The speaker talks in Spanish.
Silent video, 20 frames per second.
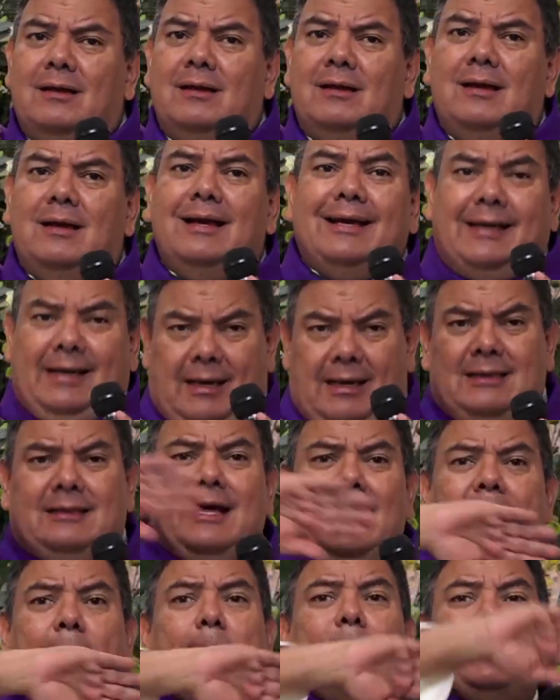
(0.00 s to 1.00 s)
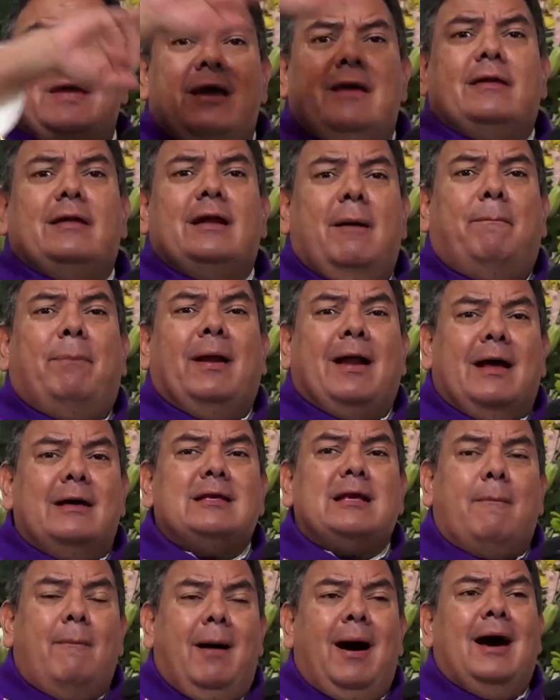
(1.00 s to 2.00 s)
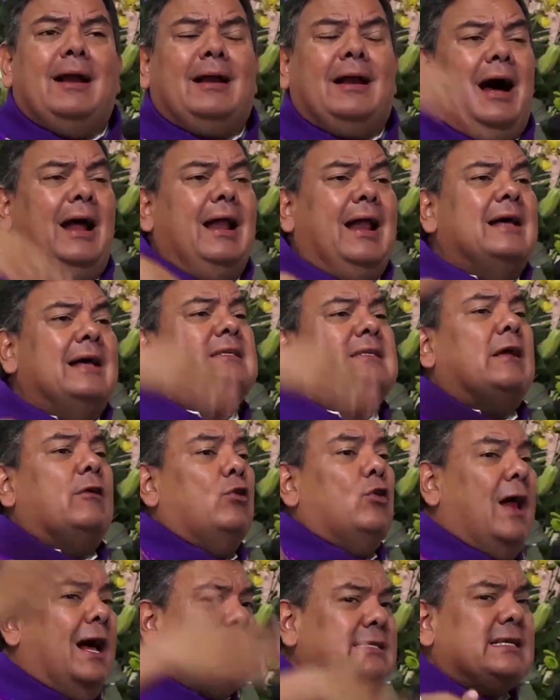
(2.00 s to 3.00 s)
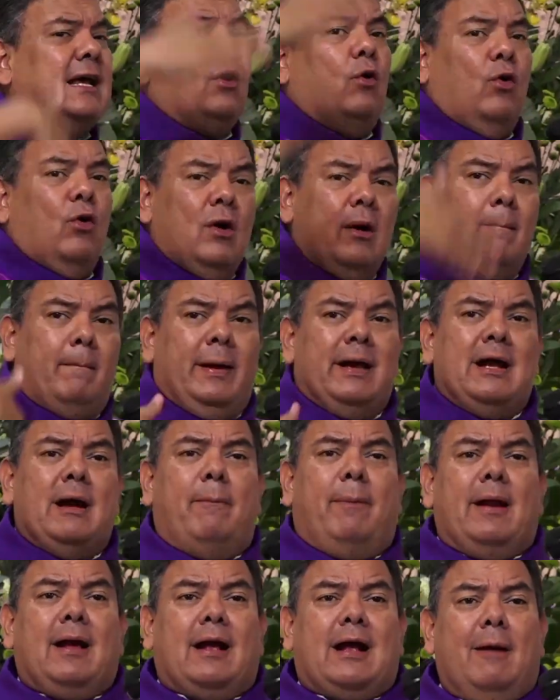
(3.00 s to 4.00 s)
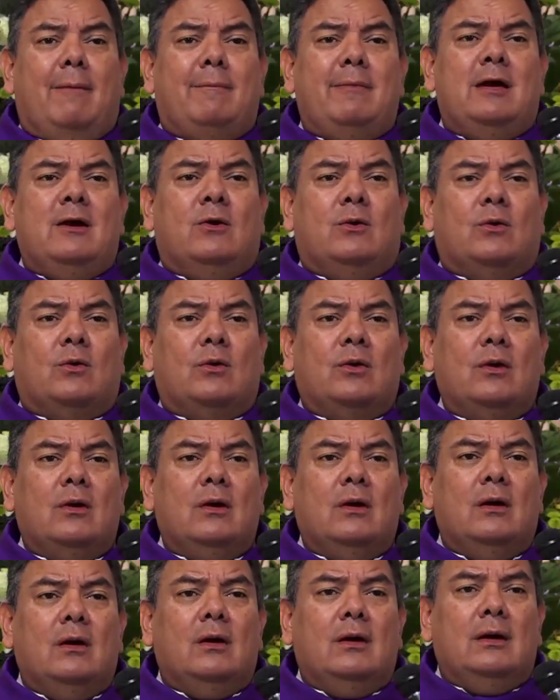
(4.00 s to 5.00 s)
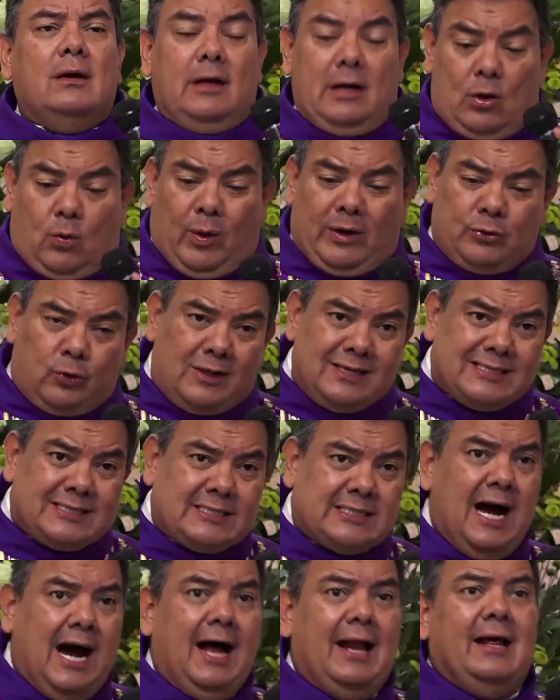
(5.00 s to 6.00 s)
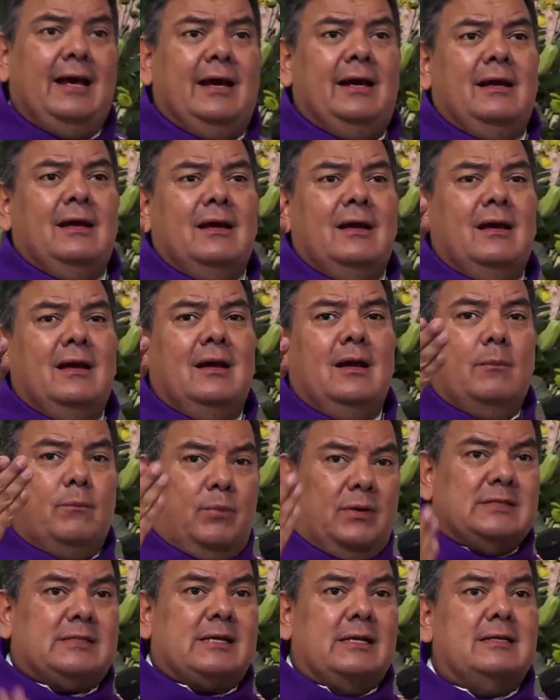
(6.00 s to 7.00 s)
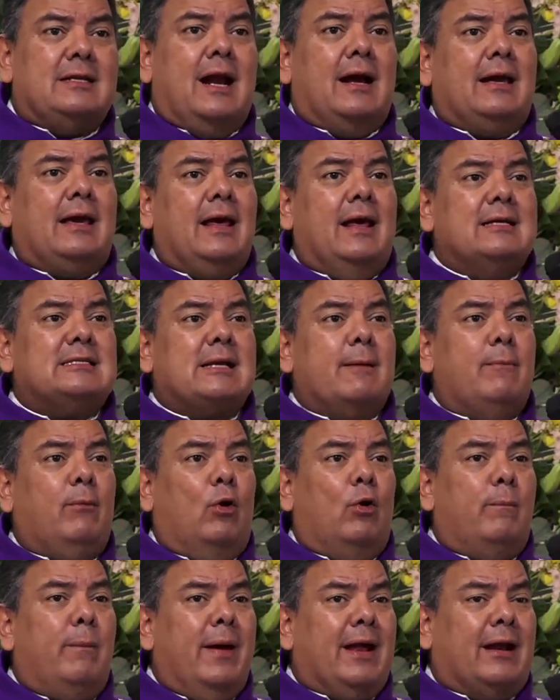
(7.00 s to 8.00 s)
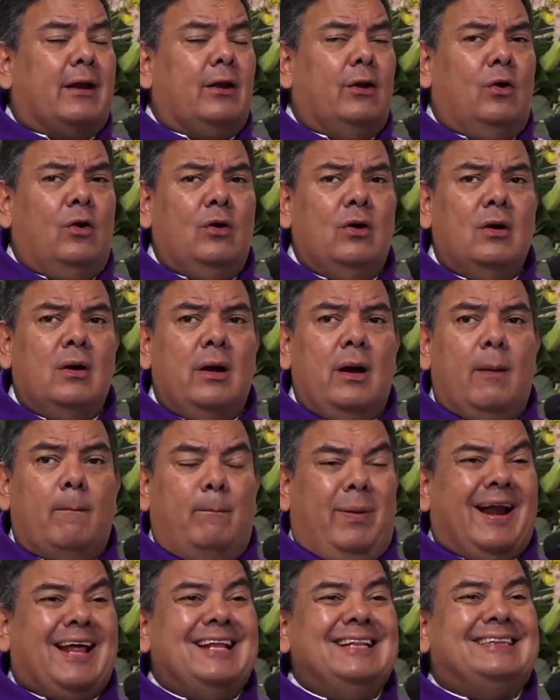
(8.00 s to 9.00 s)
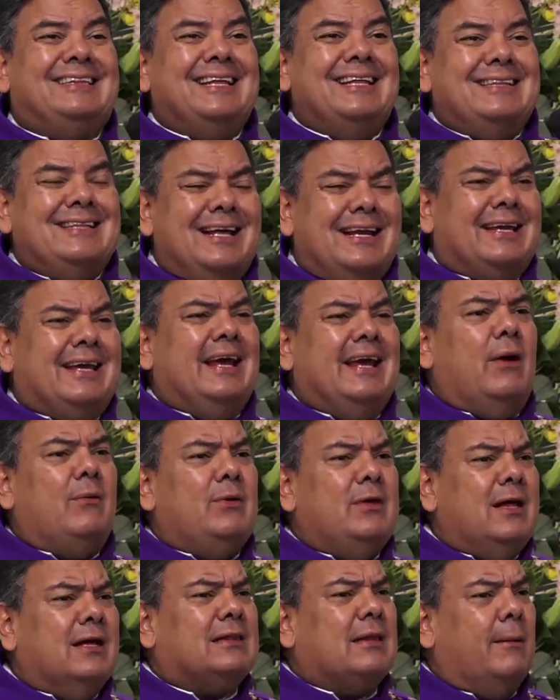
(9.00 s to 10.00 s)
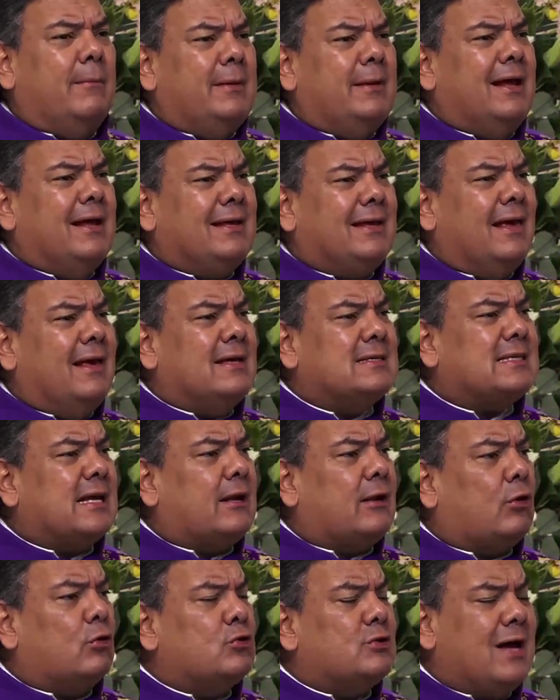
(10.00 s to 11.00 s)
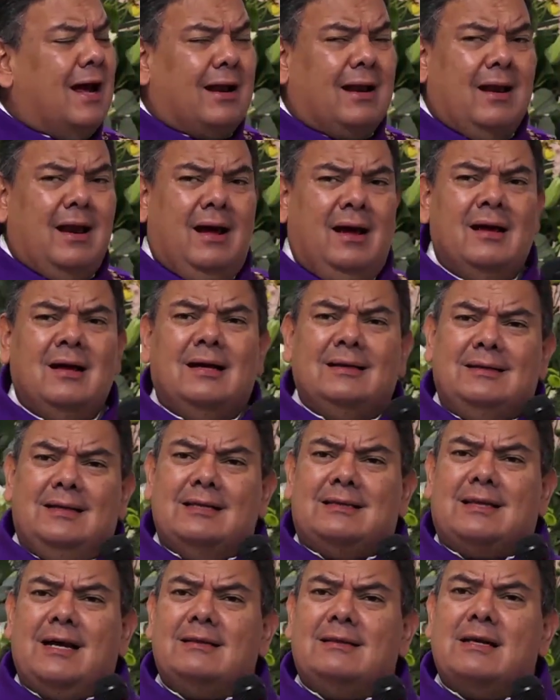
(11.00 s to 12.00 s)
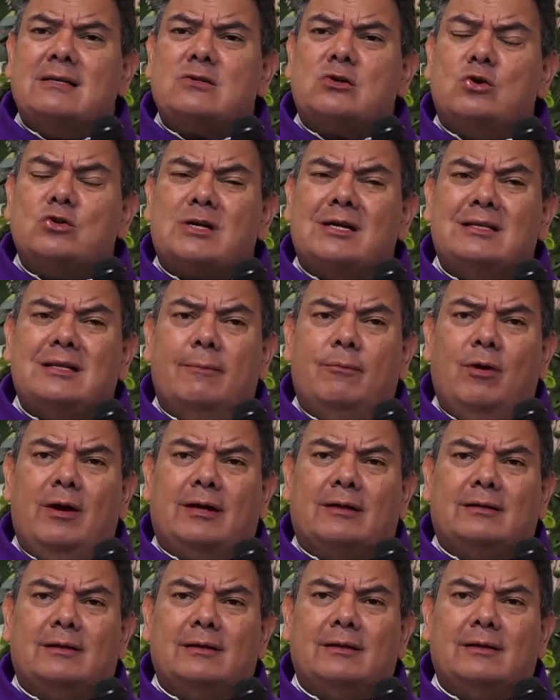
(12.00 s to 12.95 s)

Quiten la piedra para llamar a Lázaro. Lázaro, venga para acá, hijo. Y cuando él sale, pues tendrán que desenvolverlo para entender que la vida también hay que desenrollarla de tantas cosas de muerte.